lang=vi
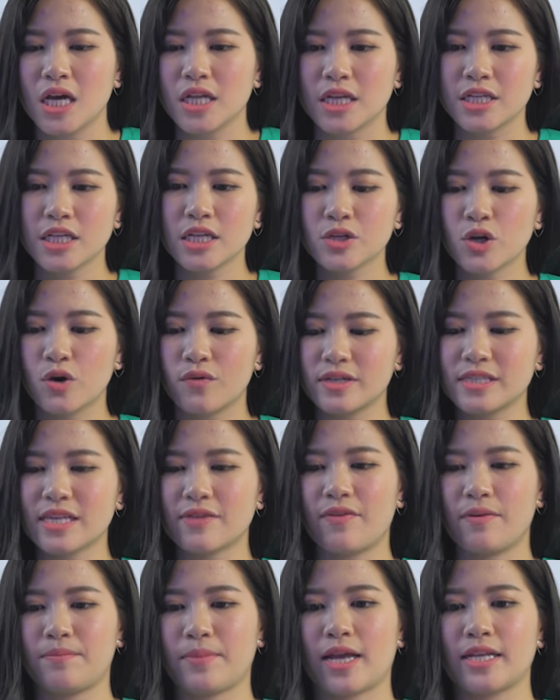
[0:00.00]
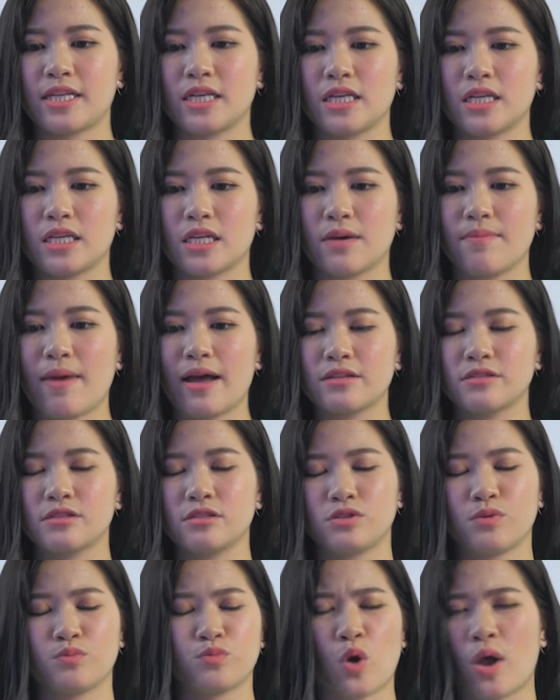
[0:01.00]
Thế nhưng đối với sản phẩm này thì các bạn
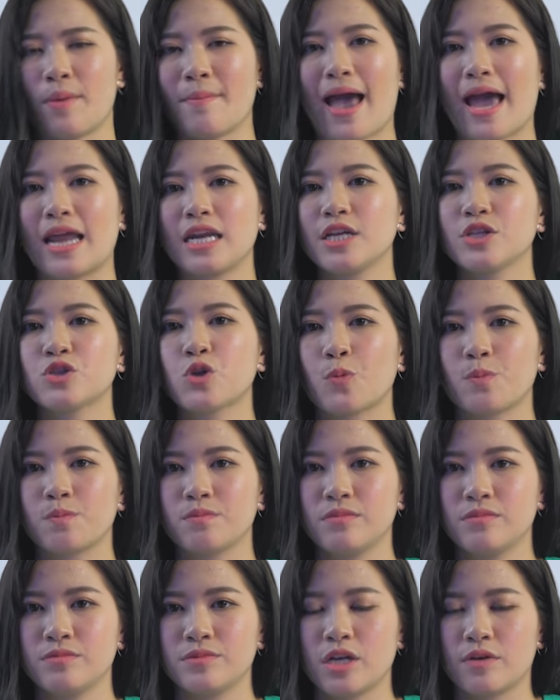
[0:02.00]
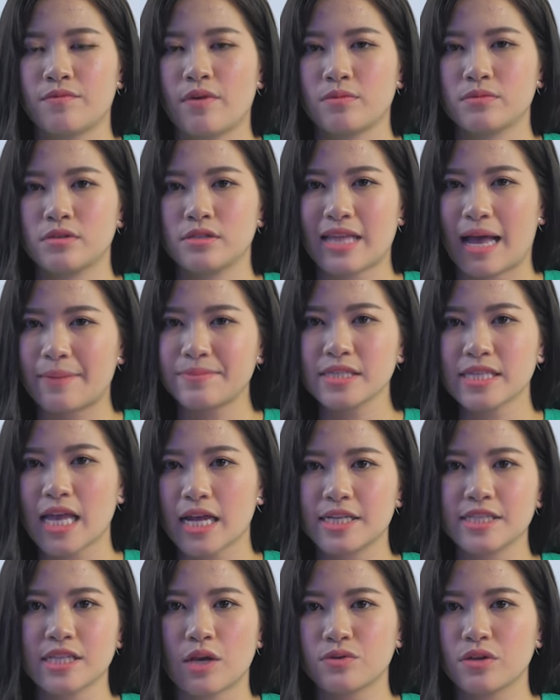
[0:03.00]
sử dụng thoải mái liên tục trong vòng từ 8 giờ
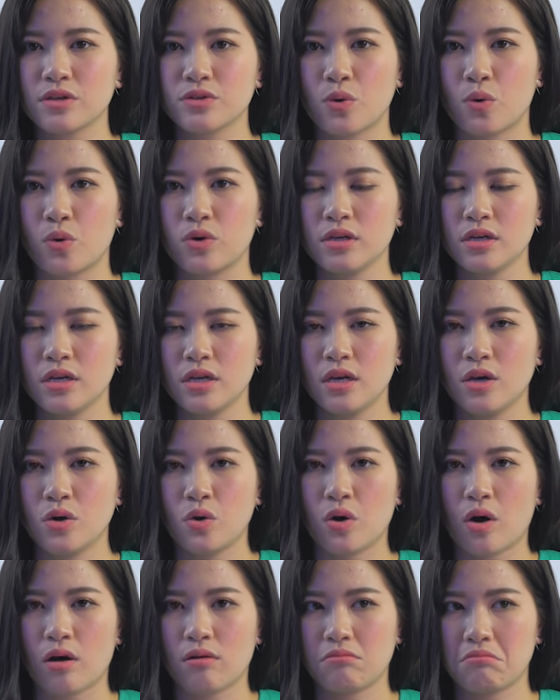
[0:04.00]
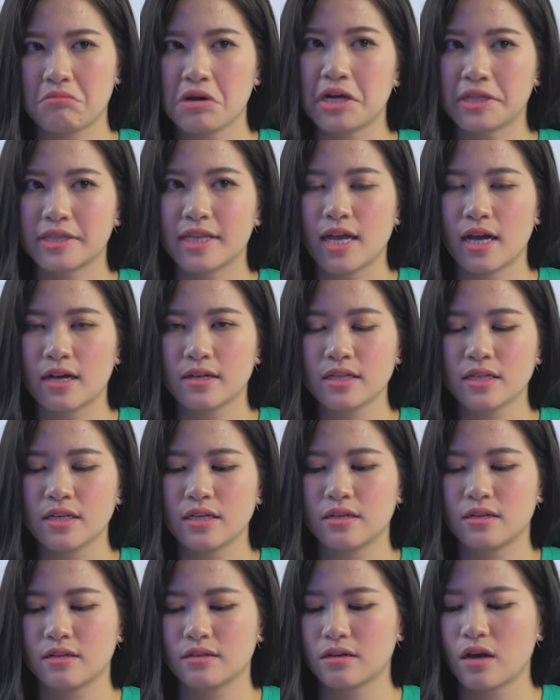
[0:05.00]
sáng đến 6 giờ tối, khoảng 10 tiếng
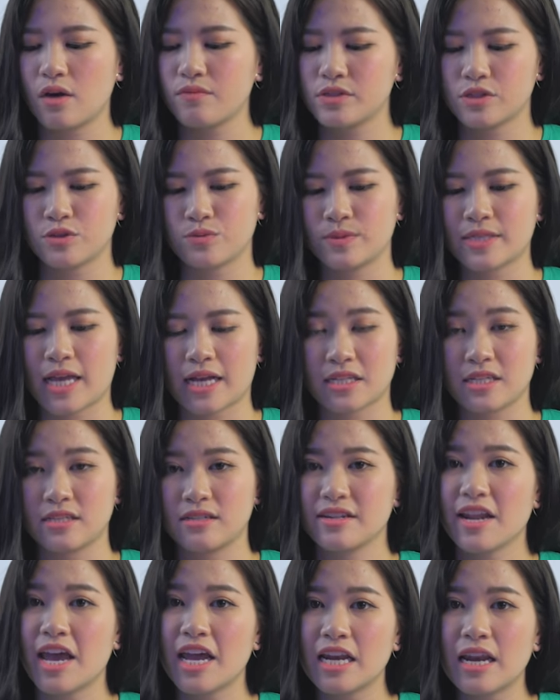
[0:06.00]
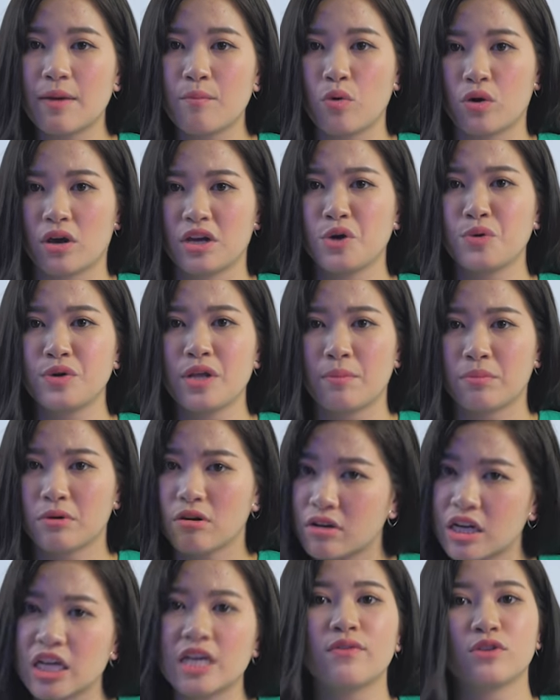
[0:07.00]
thì không sử dụng sạc thì đây là một cái ưu điểm
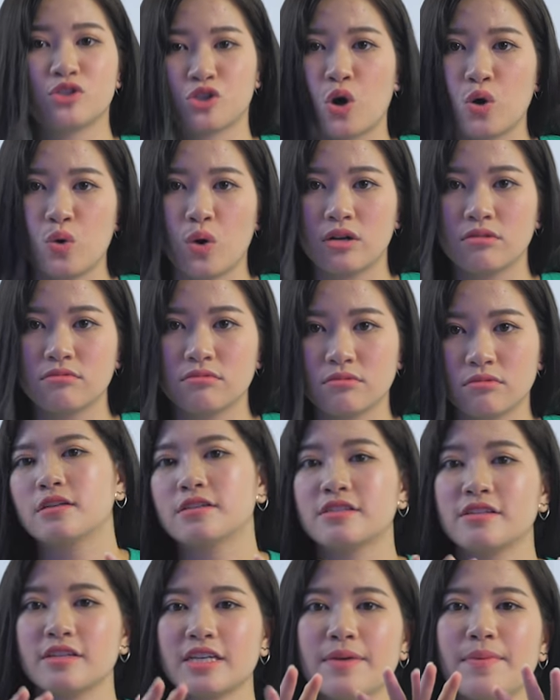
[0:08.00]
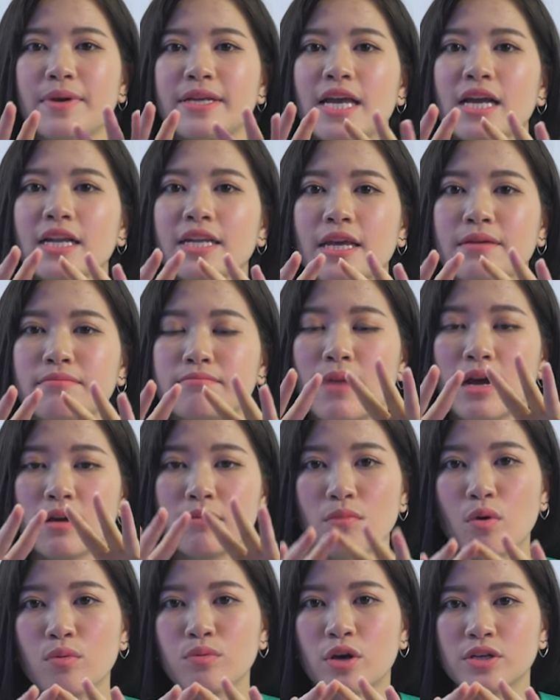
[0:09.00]
cực kỳ vượt trội luôn. Thực sự khi mà nhắc đến
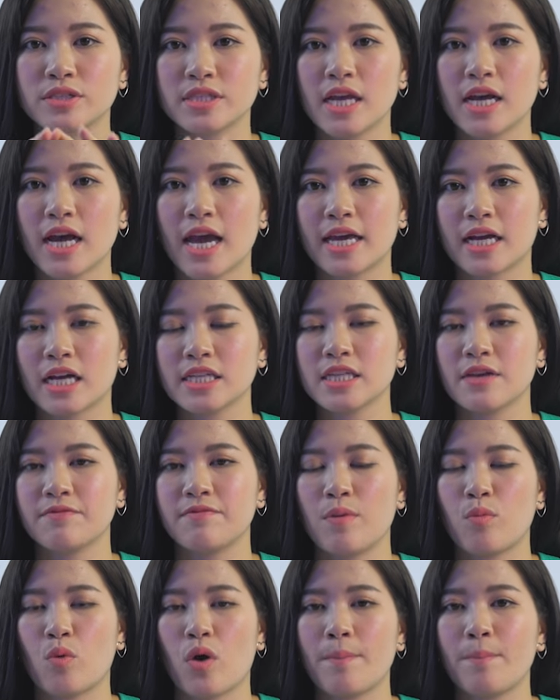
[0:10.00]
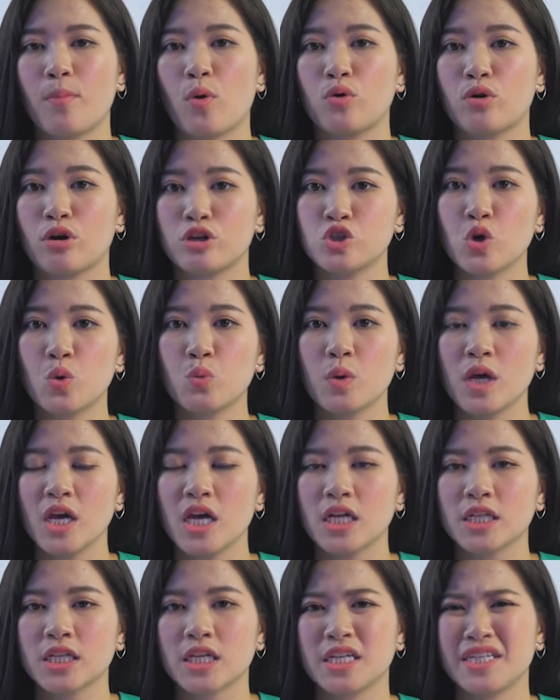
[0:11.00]
MacBook nói riêng hay các sản phẩm của Apple nói chung
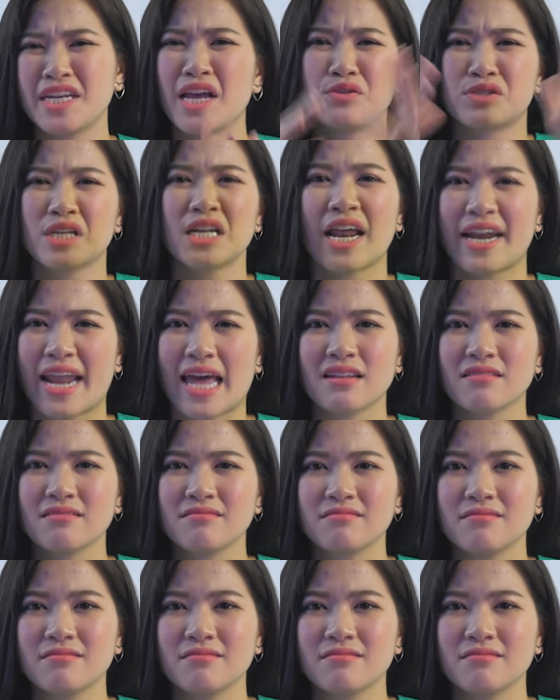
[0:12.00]
thì đều rất là đắt.